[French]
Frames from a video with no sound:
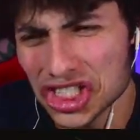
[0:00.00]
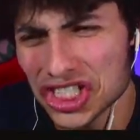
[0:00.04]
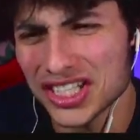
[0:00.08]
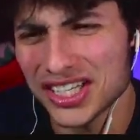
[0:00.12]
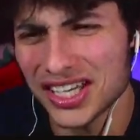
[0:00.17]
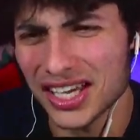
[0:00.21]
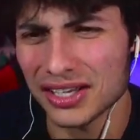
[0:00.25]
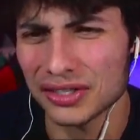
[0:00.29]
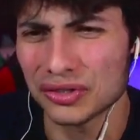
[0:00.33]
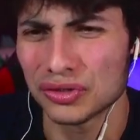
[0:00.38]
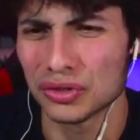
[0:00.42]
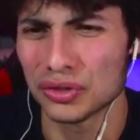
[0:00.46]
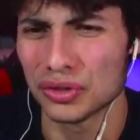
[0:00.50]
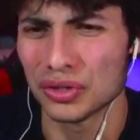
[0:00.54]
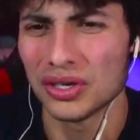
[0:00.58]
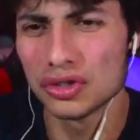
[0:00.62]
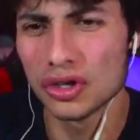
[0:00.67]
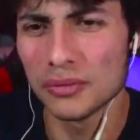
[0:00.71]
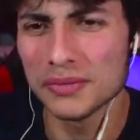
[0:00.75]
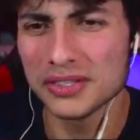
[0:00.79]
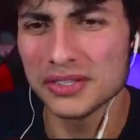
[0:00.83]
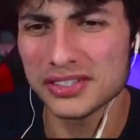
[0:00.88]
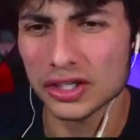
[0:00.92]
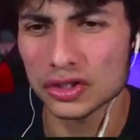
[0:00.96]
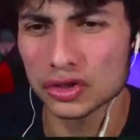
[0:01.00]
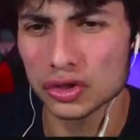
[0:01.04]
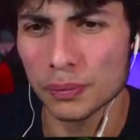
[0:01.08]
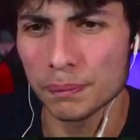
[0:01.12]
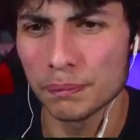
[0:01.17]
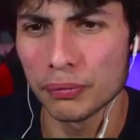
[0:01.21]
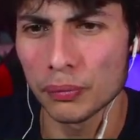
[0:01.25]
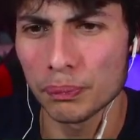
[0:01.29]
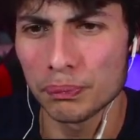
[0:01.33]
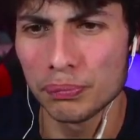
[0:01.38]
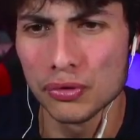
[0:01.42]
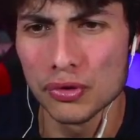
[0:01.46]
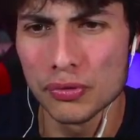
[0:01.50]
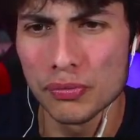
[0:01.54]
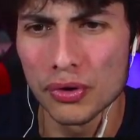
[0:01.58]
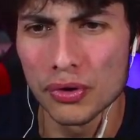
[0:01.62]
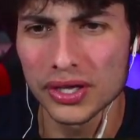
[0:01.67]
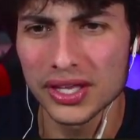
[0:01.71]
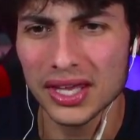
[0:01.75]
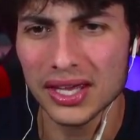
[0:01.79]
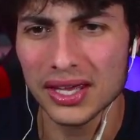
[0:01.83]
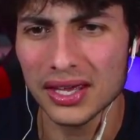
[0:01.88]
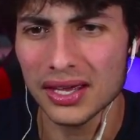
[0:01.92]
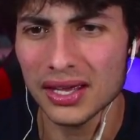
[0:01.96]
gigas de, de mise à jour pour plus
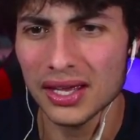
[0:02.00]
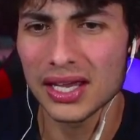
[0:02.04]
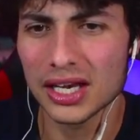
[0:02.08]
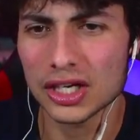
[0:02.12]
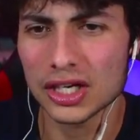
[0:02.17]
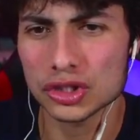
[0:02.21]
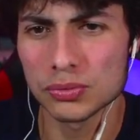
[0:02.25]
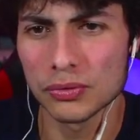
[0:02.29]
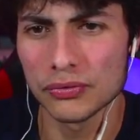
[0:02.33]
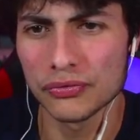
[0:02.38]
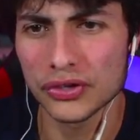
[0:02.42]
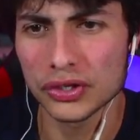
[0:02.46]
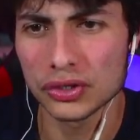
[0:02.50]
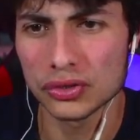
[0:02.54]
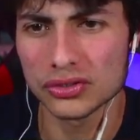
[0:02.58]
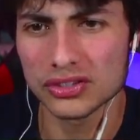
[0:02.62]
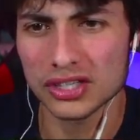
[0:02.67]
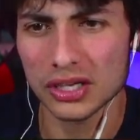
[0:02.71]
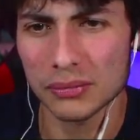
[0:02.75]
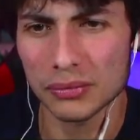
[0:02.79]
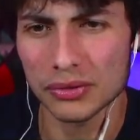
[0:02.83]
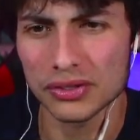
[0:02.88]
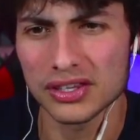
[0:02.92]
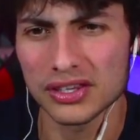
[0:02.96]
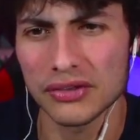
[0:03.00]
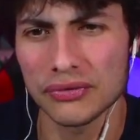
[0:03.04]
bugger. Et là, je me fais totalement